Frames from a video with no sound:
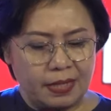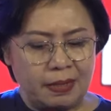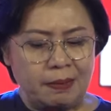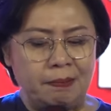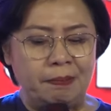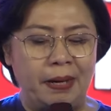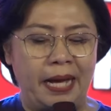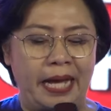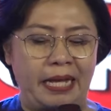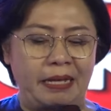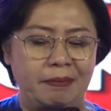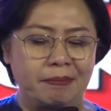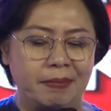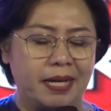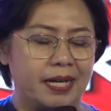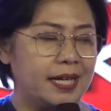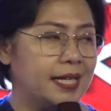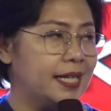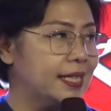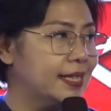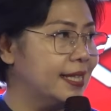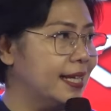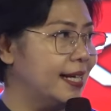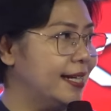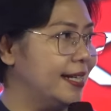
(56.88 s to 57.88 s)
Baik, mari
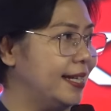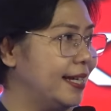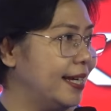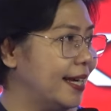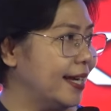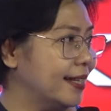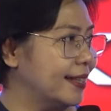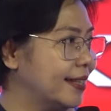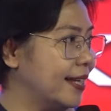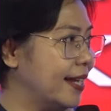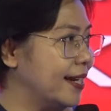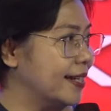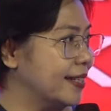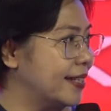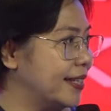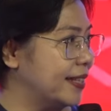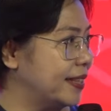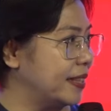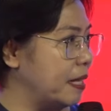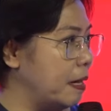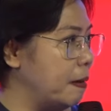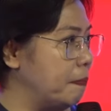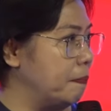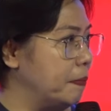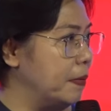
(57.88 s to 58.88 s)
kita lihat
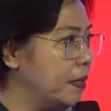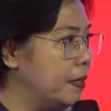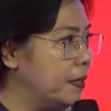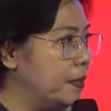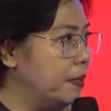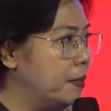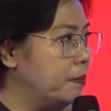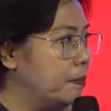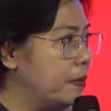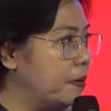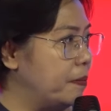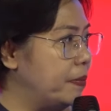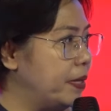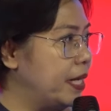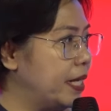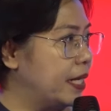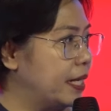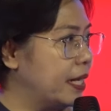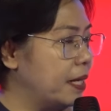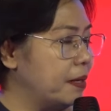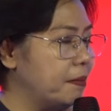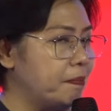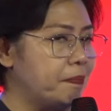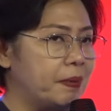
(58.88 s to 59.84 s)
Alkitab memberikan